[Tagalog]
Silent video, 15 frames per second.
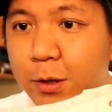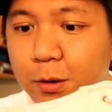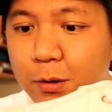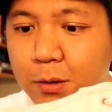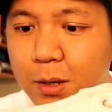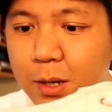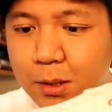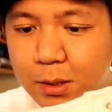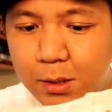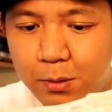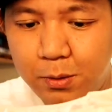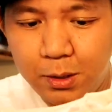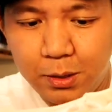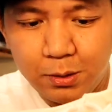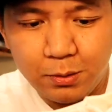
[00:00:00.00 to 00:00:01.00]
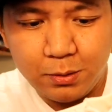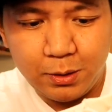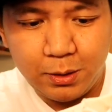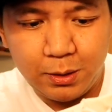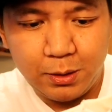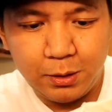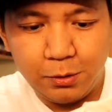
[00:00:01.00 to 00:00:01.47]
yung lockdown
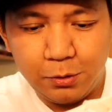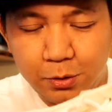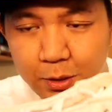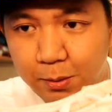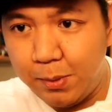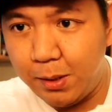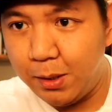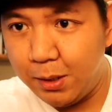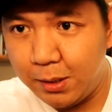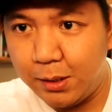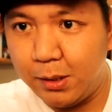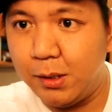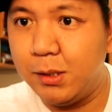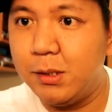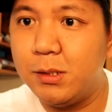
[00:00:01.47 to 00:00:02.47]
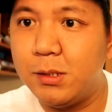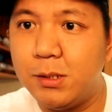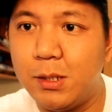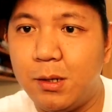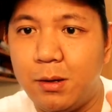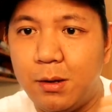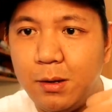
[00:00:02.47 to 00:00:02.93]
nito and durability
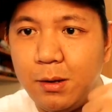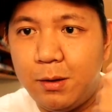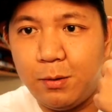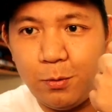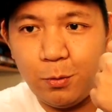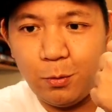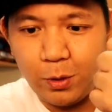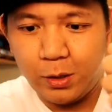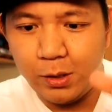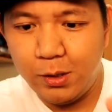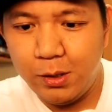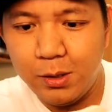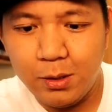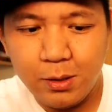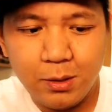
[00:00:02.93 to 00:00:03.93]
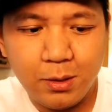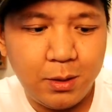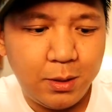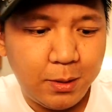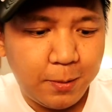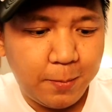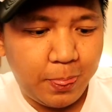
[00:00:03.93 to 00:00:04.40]
is uh, okay.
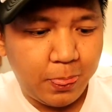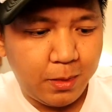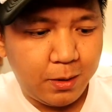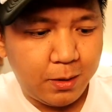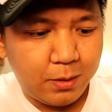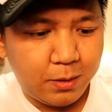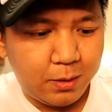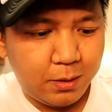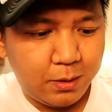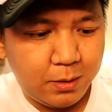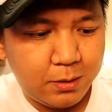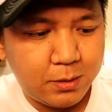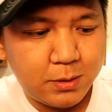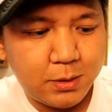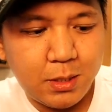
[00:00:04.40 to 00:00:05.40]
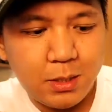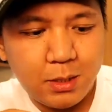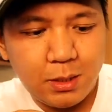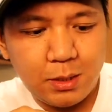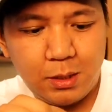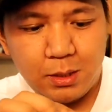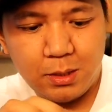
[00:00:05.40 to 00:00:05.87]
Then,
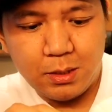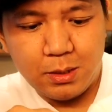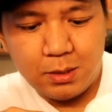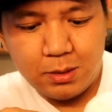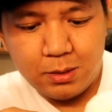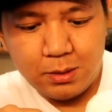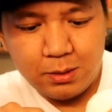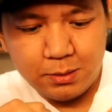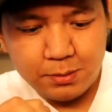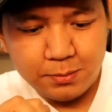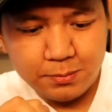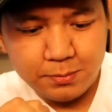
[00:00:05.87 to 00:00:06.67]
sa kanyang